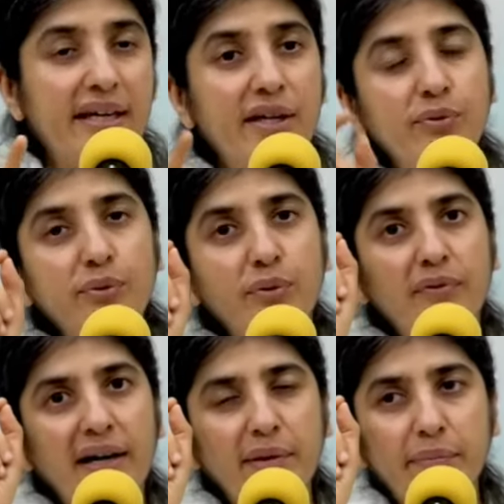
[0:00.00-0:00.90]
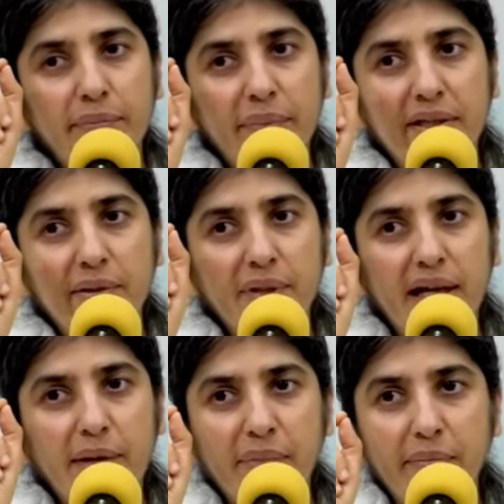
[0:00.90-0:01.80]
लेकिन उनको वहाँ परम
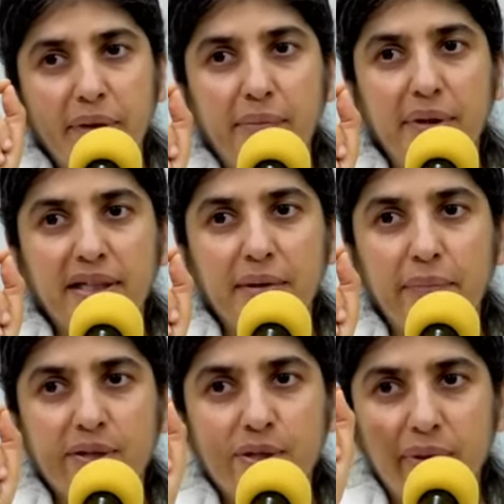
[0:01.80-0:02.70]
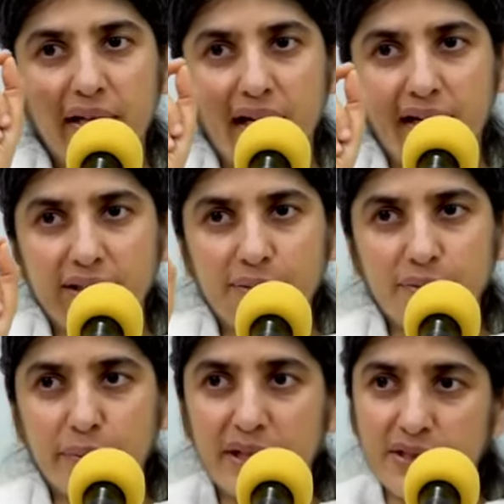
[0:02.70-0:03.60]
धाम में बाबा के पास बिठाकर
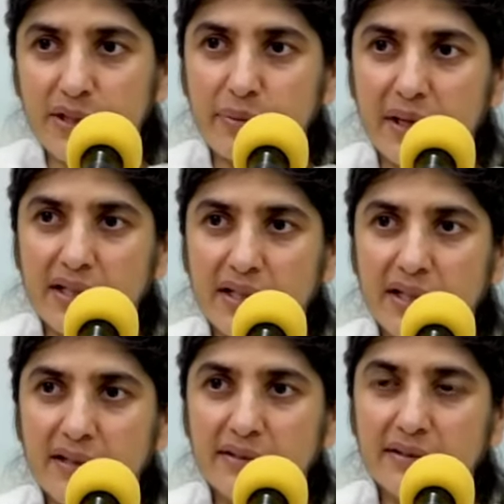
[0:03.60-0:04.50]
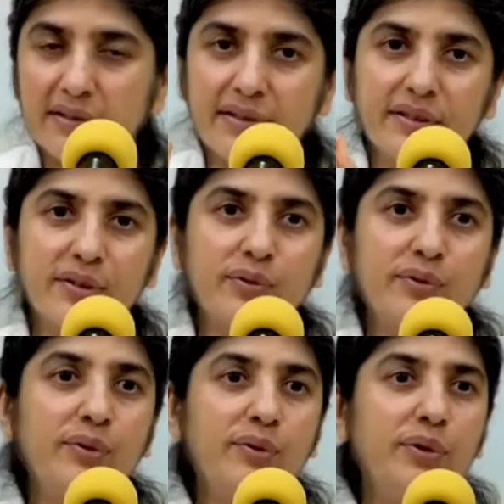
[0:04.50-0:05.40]
वो मैसेज भेज दें
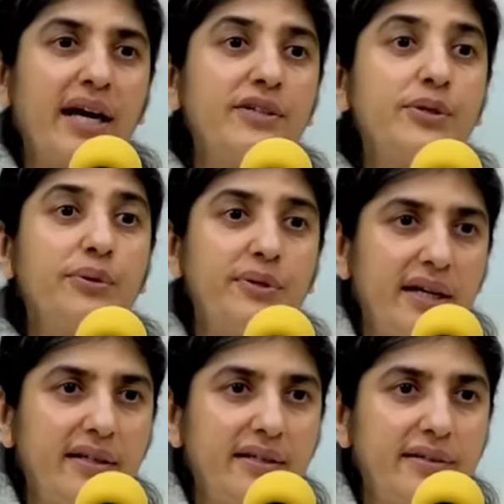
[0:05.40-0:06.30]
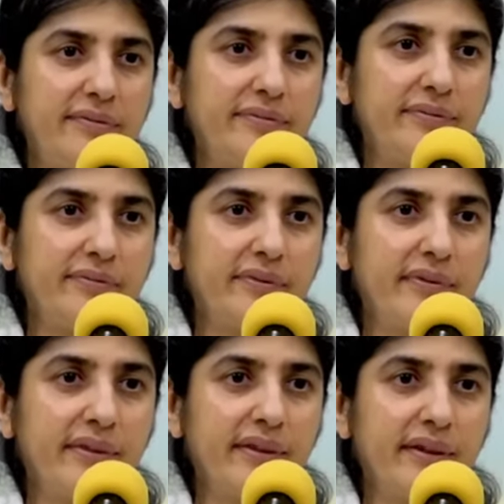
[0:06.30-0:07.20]
उनको कैच हो जाएगी
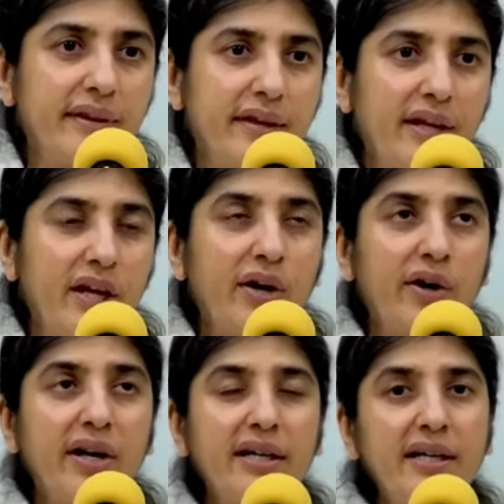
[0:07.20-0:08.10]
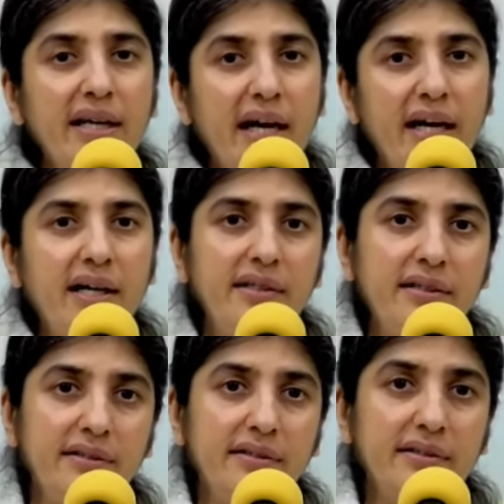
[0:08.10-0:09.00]
और अगर यहाँ